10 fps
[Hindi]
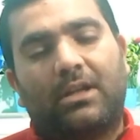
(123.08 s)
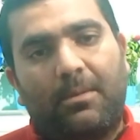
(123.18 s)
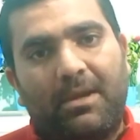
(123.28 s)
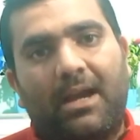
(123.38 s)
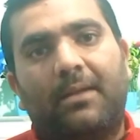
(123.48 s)

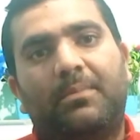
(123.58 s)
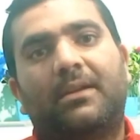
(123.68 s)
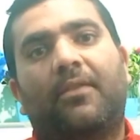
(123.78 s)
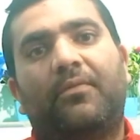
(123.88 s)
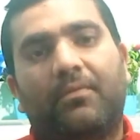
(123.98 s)
जिनका बयान भी
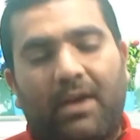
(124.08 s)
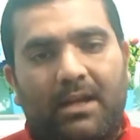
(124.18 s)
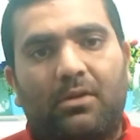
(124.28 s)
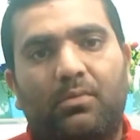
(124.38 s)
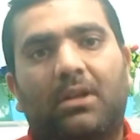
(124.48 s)
काफ़ी
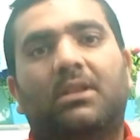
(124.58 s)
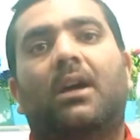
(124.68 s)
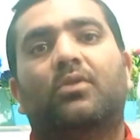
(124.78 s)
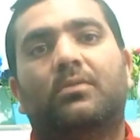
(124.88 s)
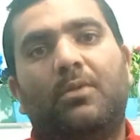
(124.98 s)
वायरल हुआ
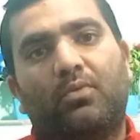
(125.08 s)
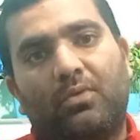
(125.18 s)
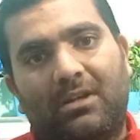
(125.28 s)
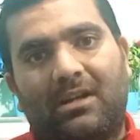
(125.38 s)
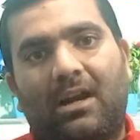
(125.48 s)
था उसमें
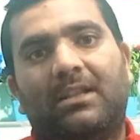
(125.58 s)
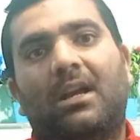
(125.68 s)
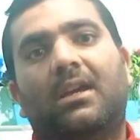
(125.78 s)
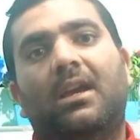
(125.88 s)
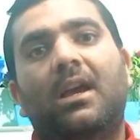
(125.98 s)
उन्होंने कहा
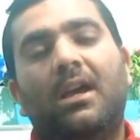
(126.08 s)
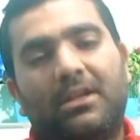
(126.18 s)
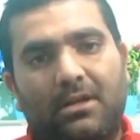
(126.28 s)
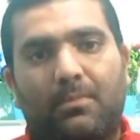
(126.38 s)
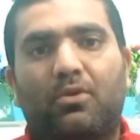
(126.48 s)
था कि
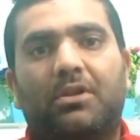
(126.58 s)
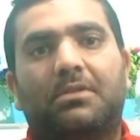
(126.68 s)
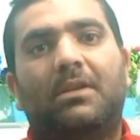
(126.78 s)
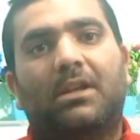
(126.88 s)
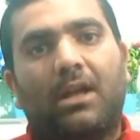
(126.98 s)
जम्मू
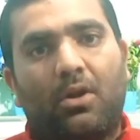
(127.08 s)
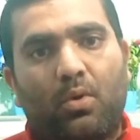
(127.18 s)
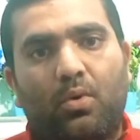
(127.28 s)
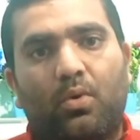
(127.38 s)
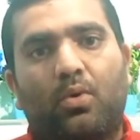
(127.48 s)
कश्मीर के
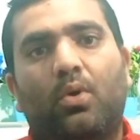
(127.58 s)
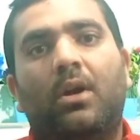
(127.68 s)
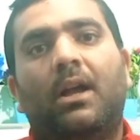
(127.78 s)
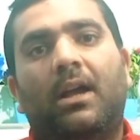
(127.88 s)
लोगों को